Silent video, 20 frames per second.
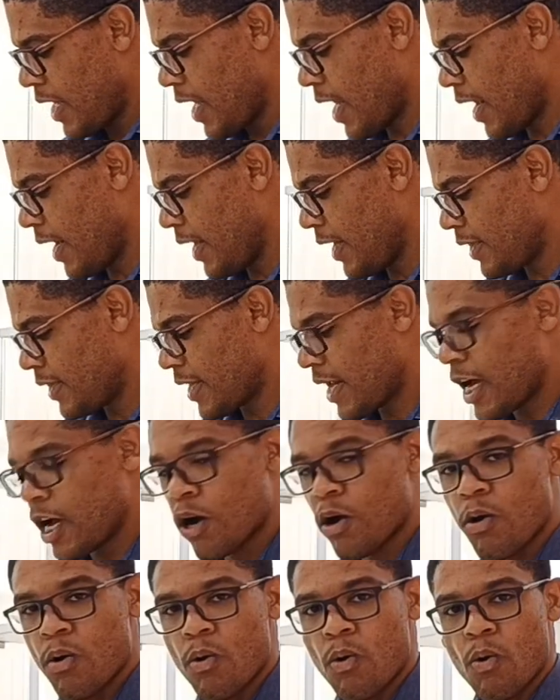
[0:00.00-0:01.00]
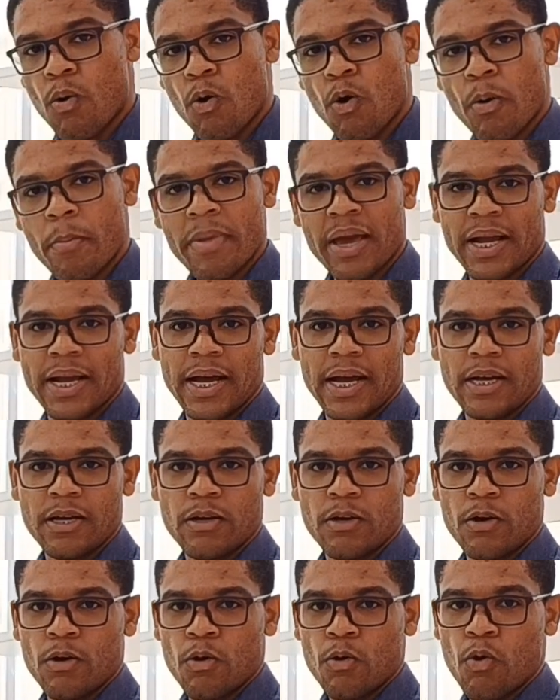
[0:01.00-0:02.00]
é a letra ômega.
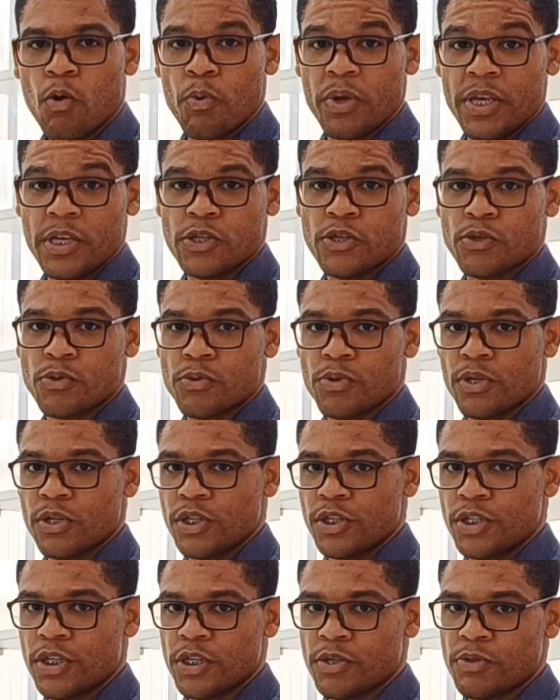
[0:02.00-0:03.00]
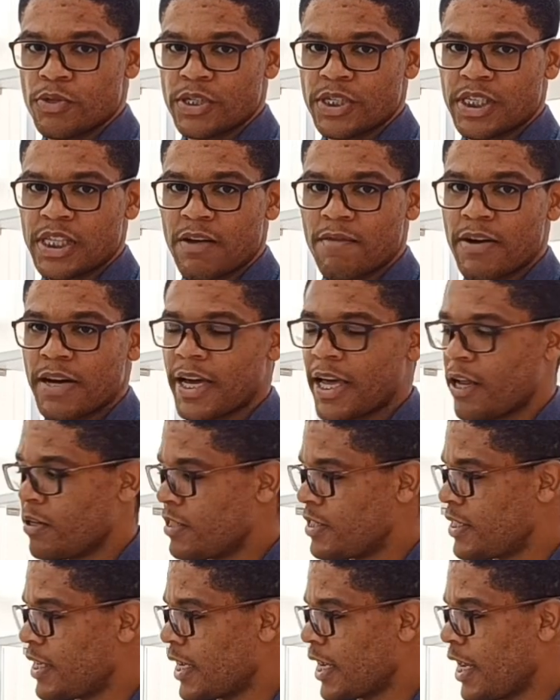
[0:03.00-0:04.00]
Com isso, Jesus estava
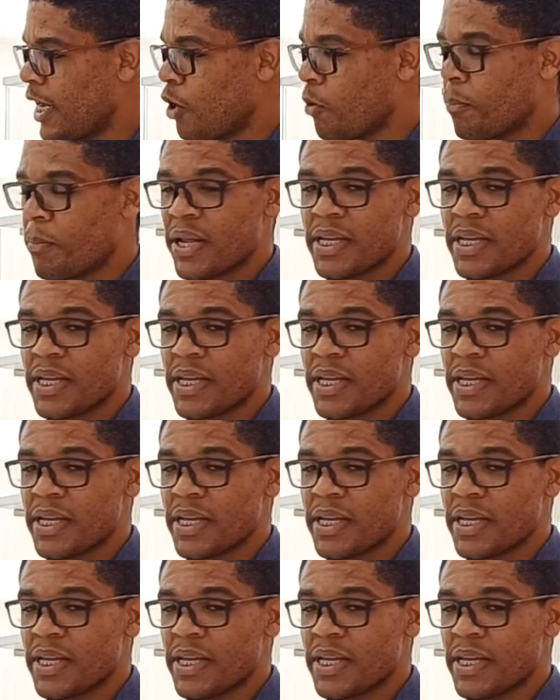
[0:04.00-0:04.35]
querendo dizer que ele é o